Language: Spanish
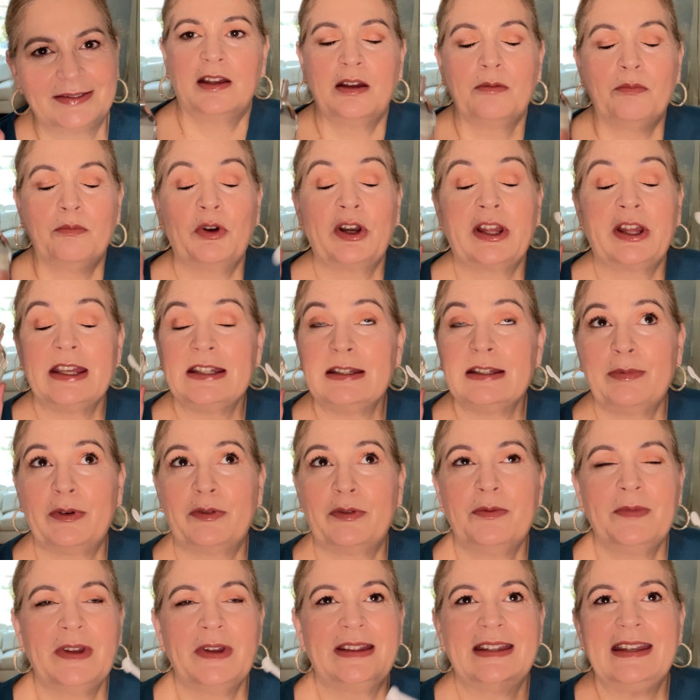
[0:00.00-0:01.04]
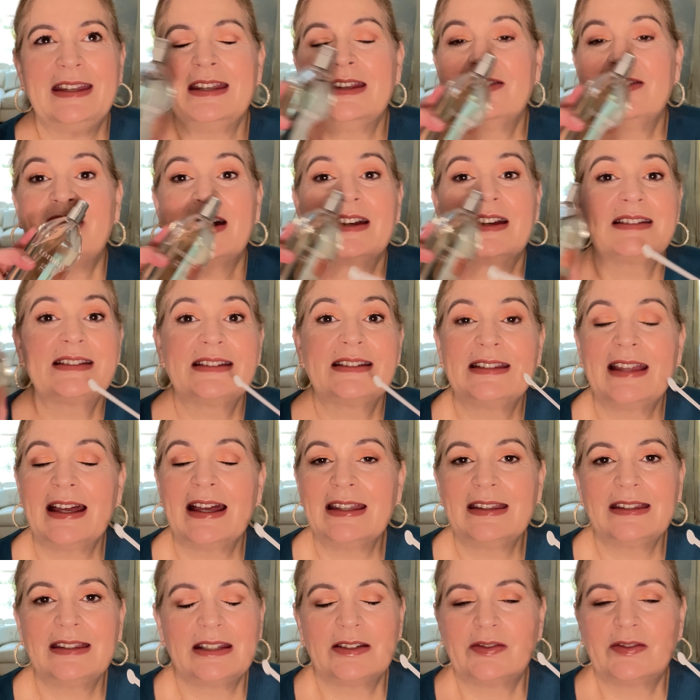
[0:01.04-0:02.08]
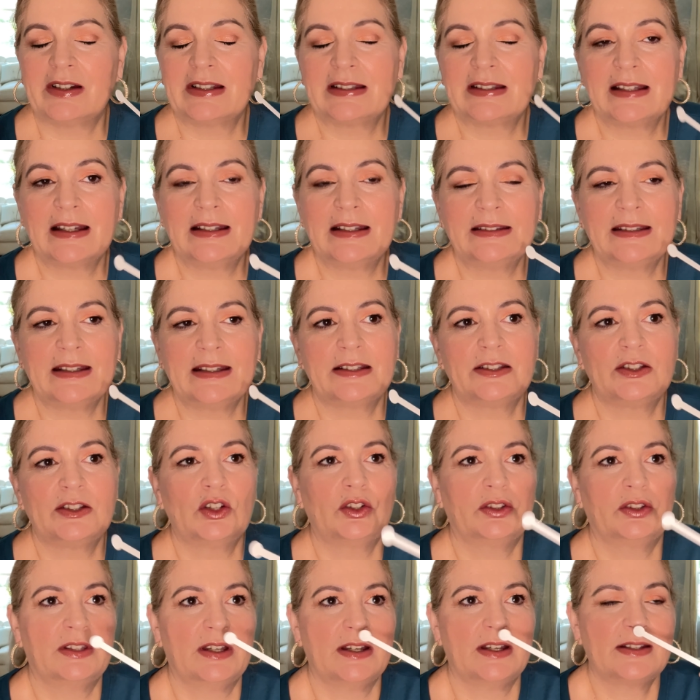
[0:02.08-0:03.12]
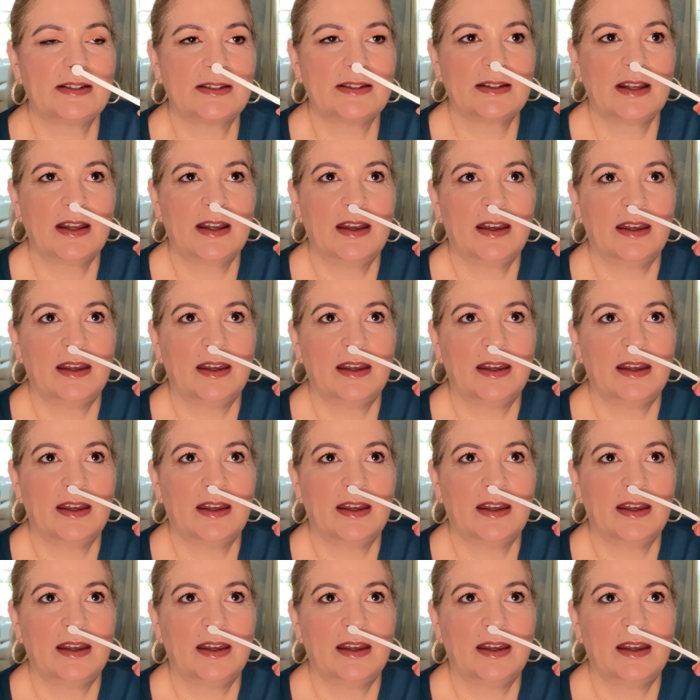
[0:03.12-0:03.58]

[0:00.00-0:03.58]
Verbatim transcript: Porque este perfume tiene bastantes, bastantes notas.